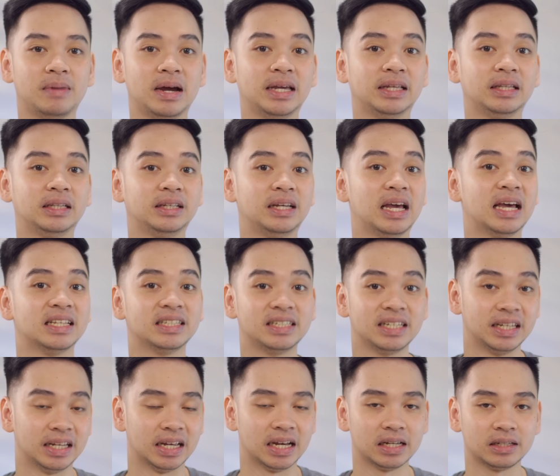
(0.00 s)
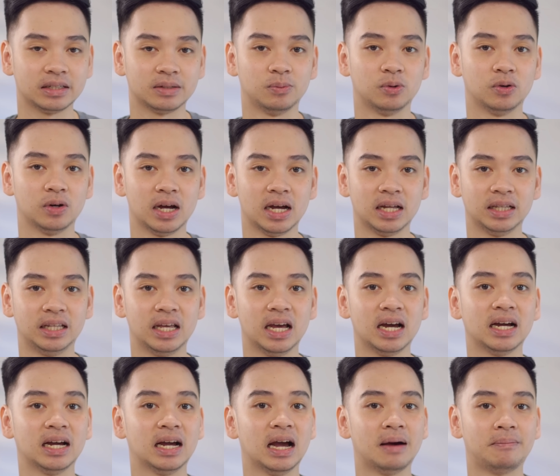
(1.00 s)
main Genshin ya, semoga
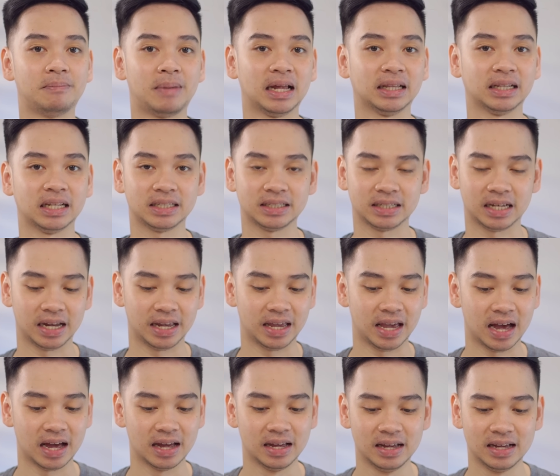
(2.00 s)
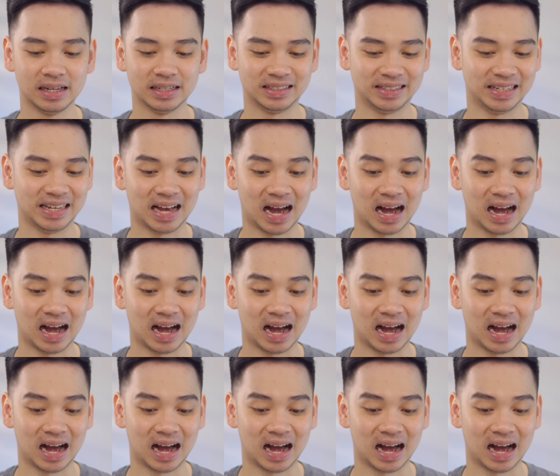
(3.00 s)
dia nggak panas kayak si